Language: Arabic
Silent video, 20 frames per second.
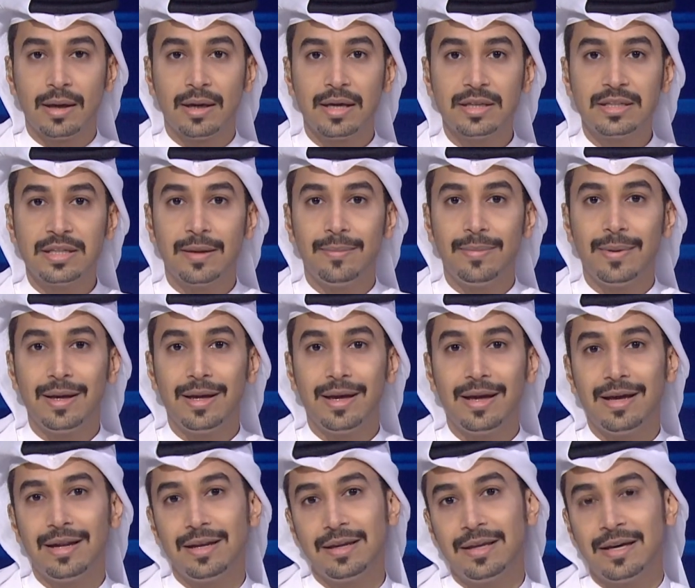كتب
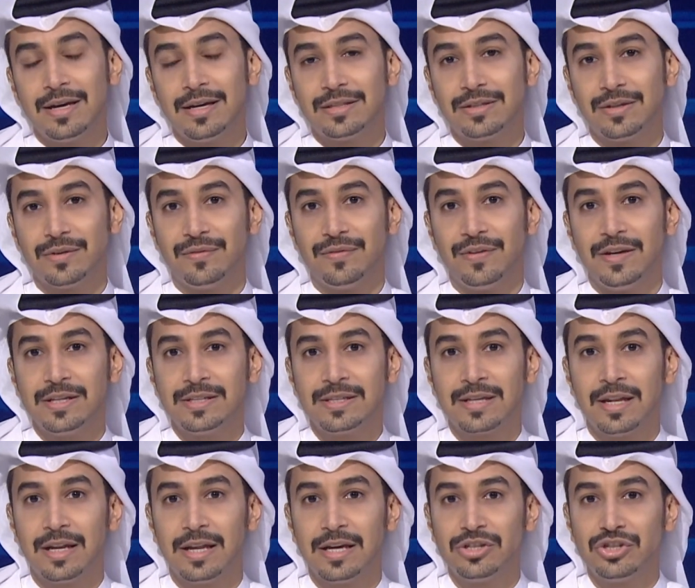الكاتب
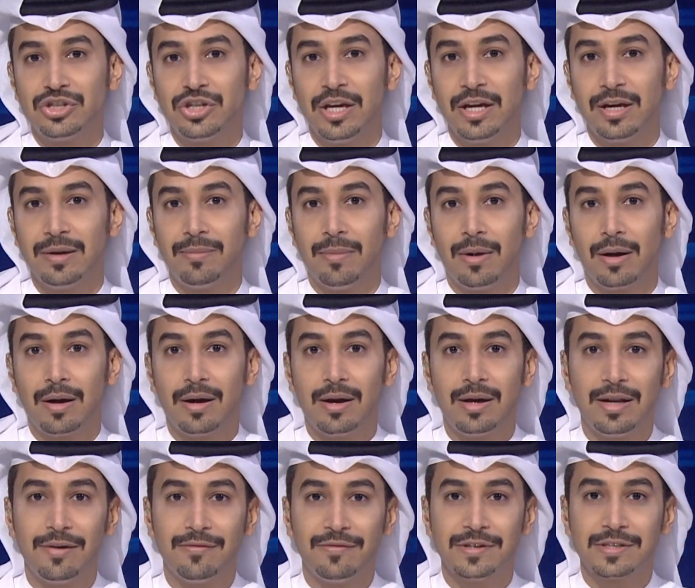فيصل الشيخ
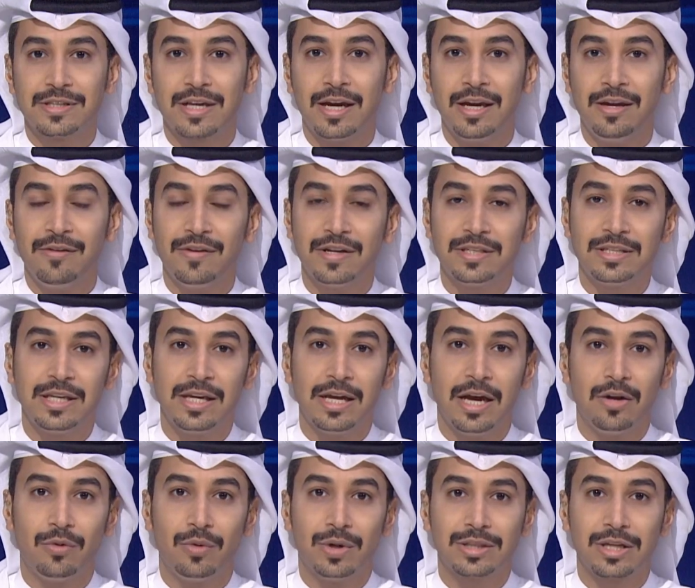مقالا في صحيفة
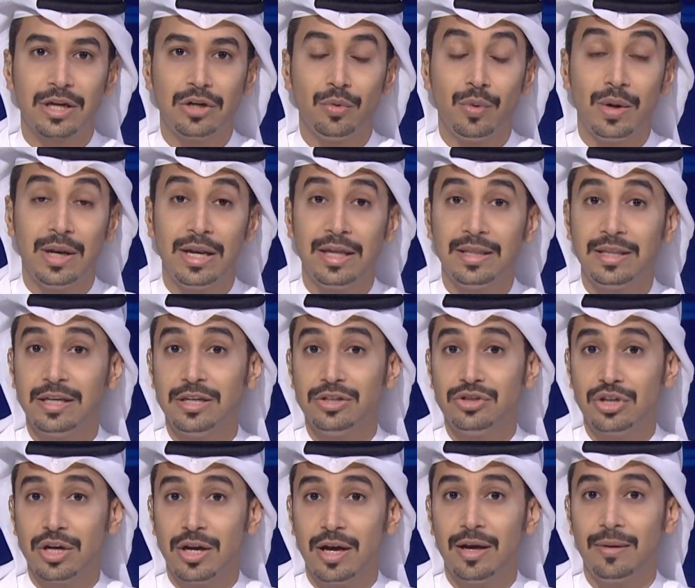الوطن والذي
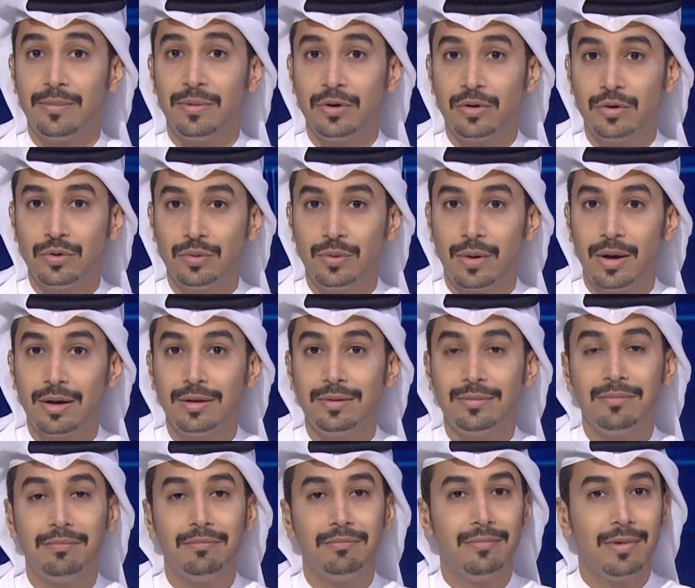جاء بعنوان
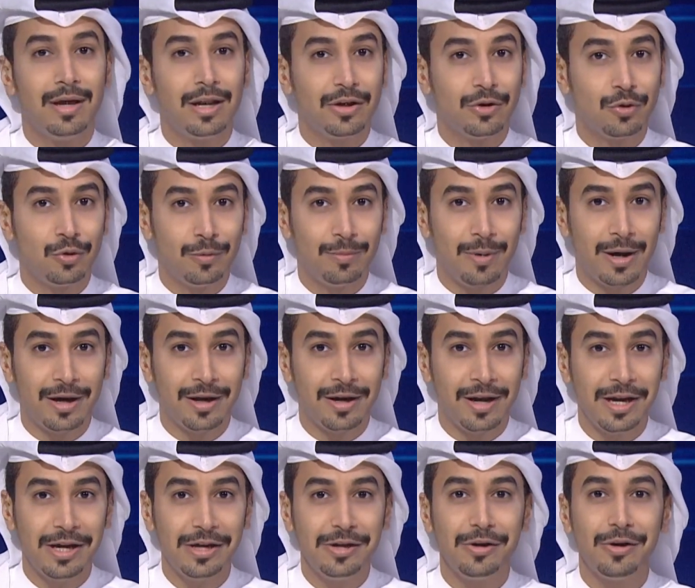ملك
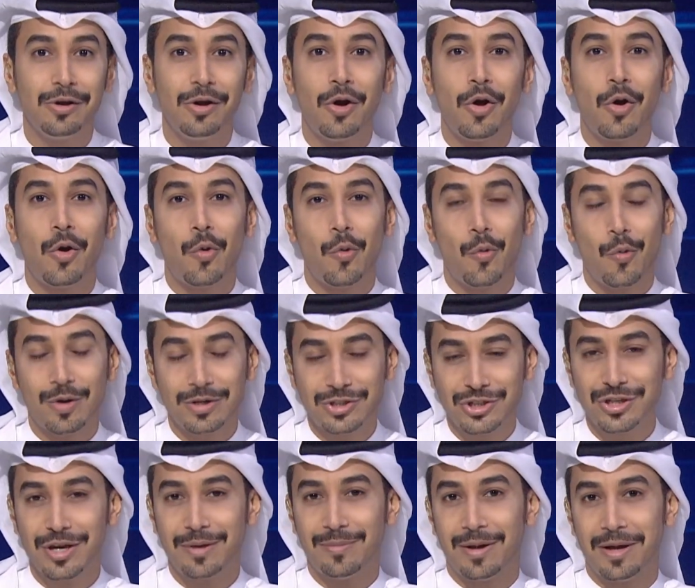البحرين
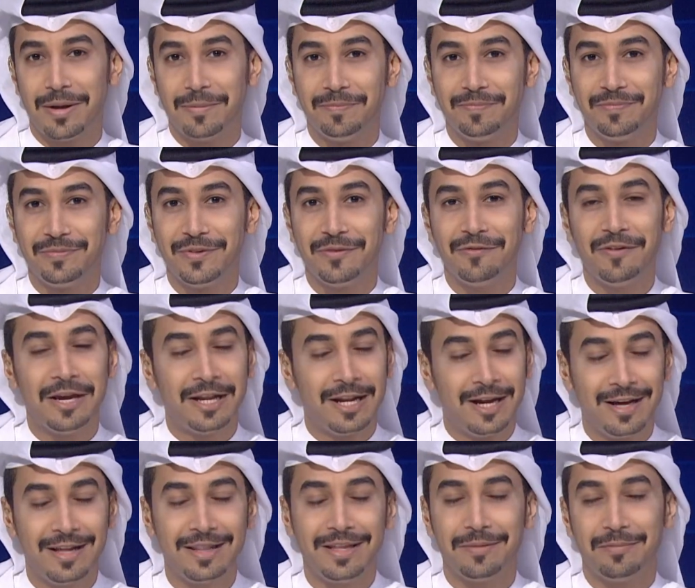والشباب فإلى
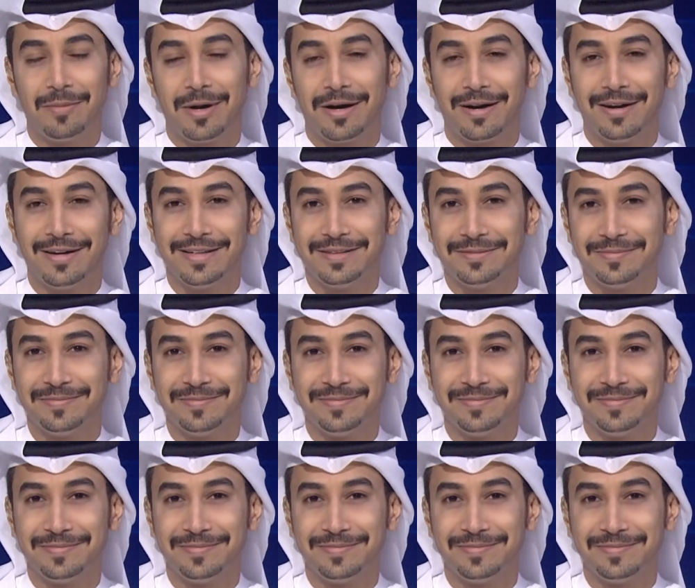هذا المقال